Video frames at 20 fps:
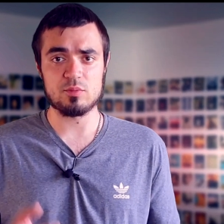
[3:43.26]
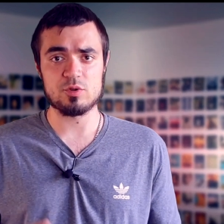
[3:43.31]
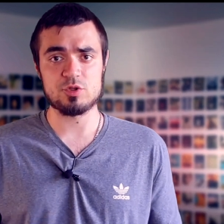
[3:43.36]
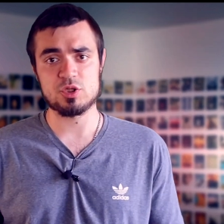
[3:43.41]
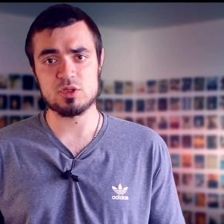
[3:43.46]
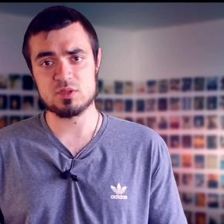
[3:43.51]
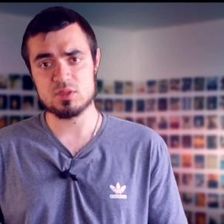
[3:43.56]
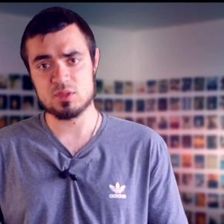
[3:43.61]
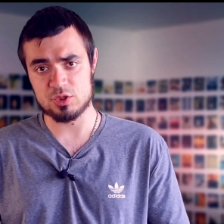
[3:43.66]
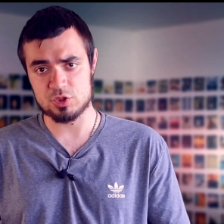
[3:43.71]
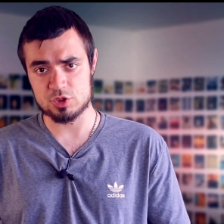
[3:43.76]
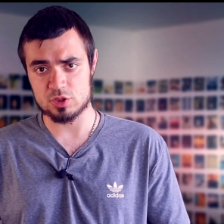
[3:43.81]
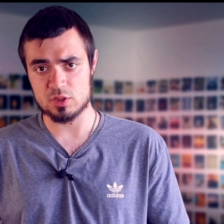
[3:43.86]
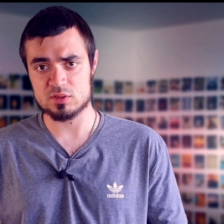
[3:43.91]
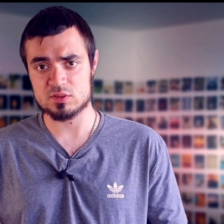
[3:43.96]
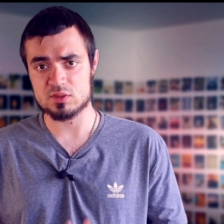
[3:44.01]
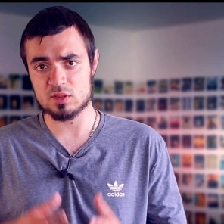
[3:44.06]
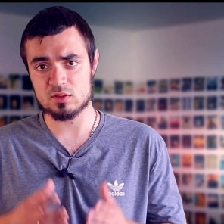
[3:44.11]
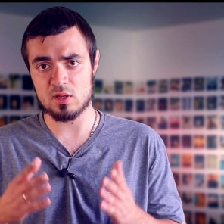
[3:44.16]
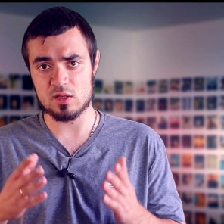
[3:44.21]
бы частично
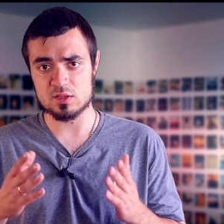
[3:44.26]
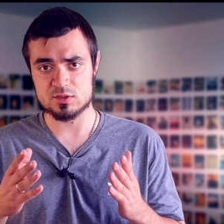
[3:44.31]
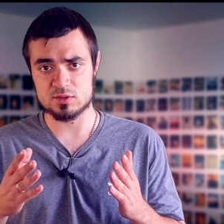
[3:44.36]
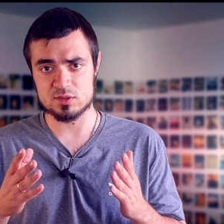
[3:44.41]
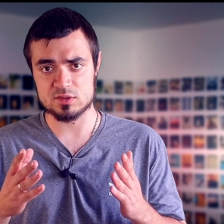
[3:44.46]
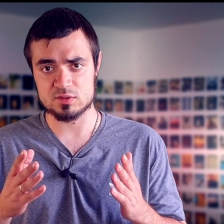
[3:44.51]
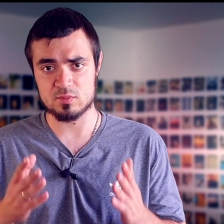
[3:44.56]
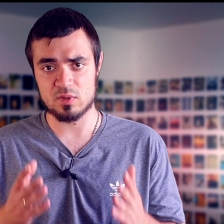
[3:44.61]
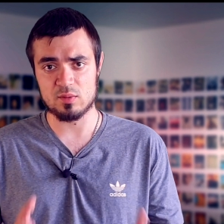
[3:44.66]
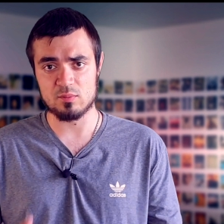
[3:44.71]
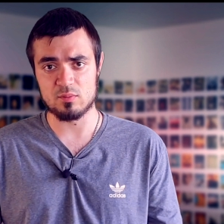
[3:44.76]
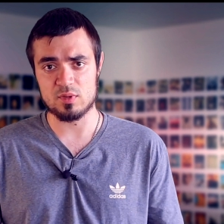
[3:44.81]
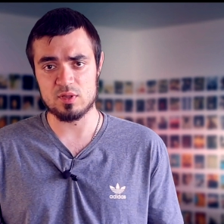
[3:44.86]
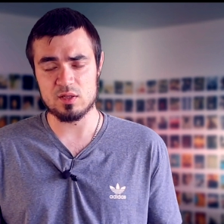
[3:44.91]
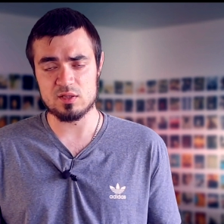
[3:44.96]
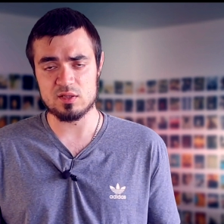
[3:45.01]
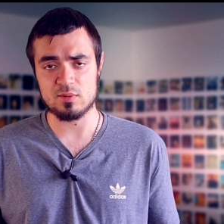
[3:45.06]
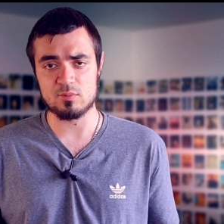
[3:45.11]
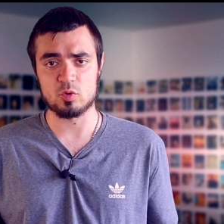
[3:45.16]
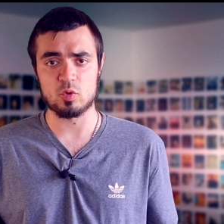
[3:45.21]
согласны с моим
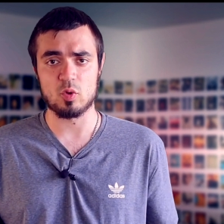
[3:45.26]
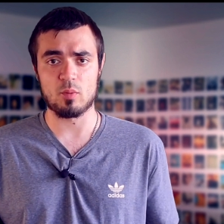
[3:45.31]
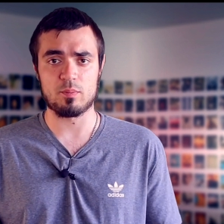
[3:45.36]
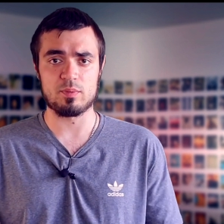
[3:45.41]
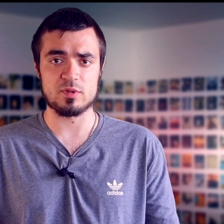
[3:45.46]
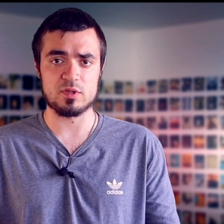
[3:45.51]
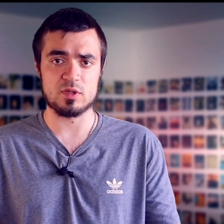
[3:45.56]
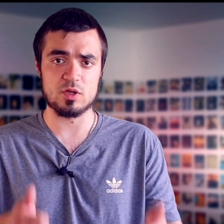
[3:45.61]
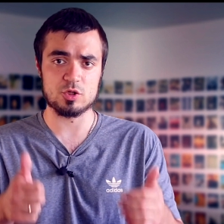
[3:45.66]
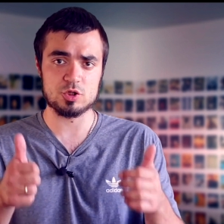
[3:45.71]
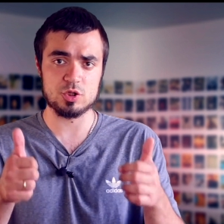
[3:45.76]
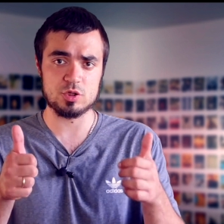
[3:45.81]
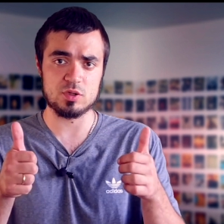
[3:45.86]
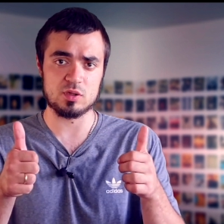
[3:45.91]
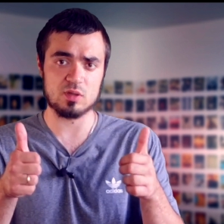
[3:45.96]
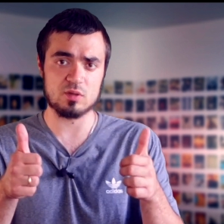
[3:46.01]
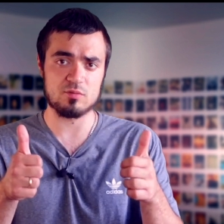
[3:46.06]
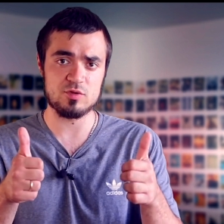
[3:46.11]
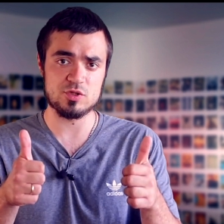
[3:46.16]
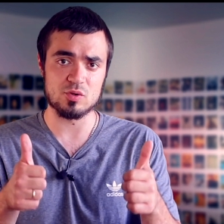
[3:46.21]
мнением, то поддержите
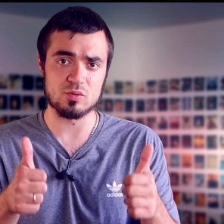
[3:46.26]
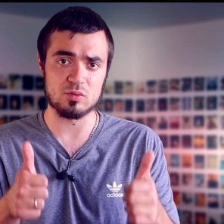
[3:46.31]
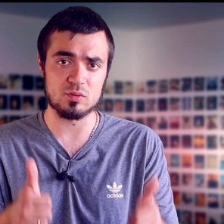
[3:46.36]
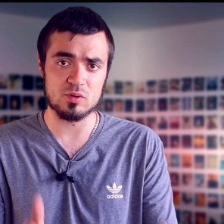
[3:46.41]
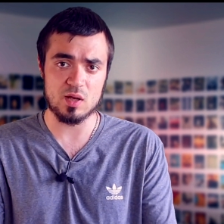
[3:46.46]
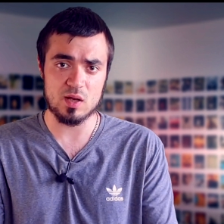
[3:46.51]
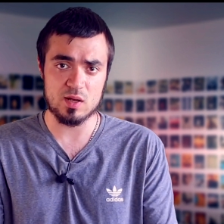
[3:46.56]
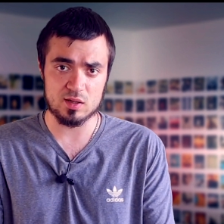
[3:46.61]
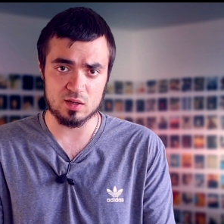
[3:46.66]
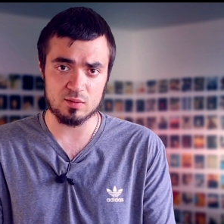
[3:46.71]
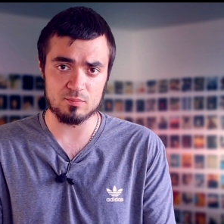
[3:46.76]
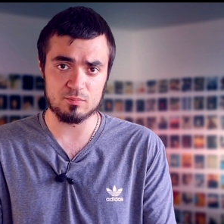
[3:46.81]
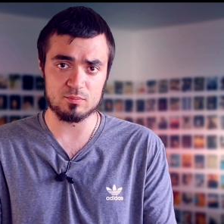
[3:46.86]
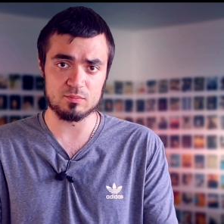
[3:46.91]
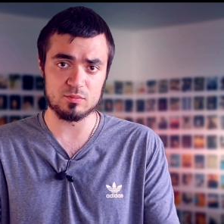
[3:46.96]
это видео лайком.